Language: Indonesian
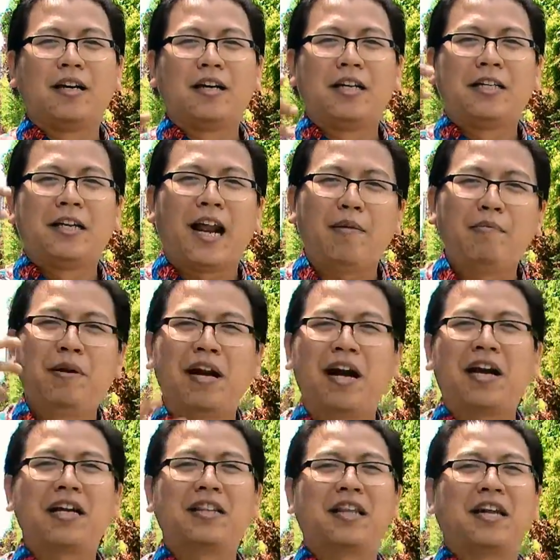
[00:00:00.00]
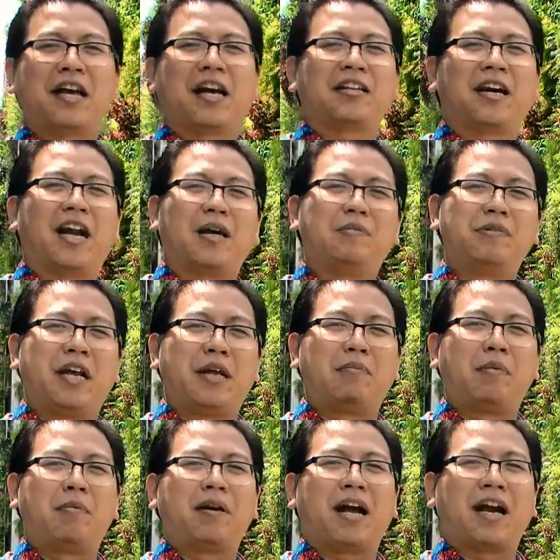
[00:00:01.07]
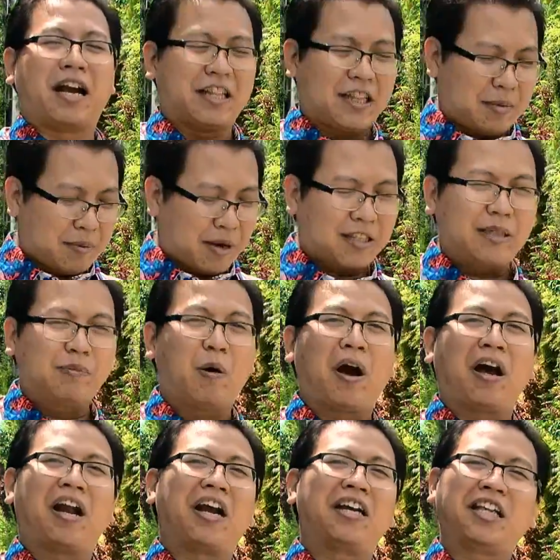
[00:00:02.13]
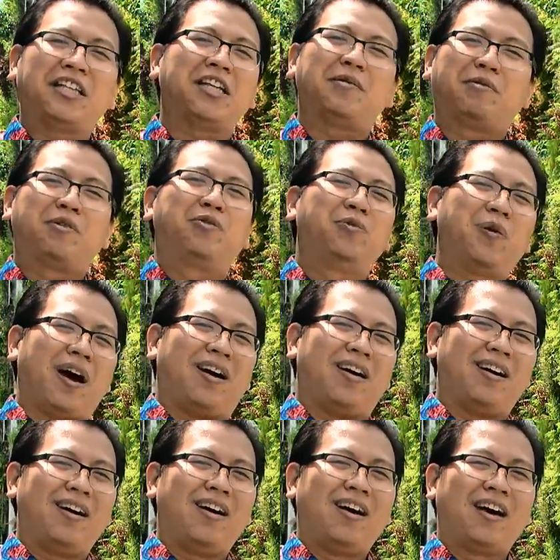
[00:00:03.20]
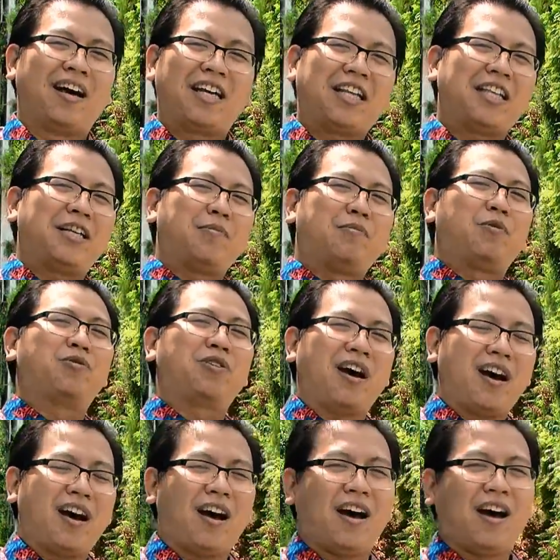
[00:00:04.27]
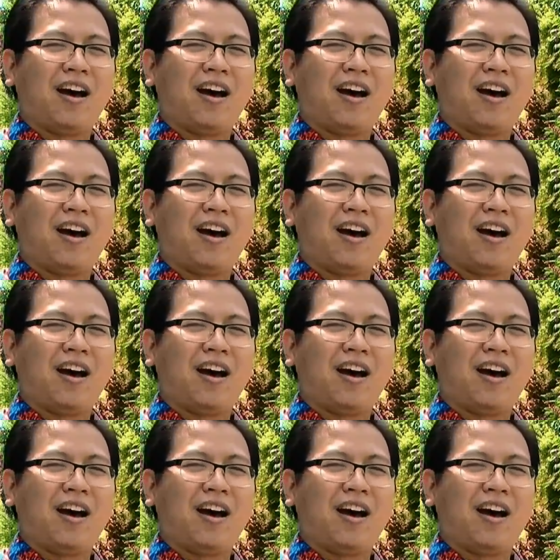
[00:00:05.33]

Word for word: Di dalam benak kita dikatakan lebih dari pemenang. Kita merasa bahwa karena kita tidak berjuang, kita tidak berusaha.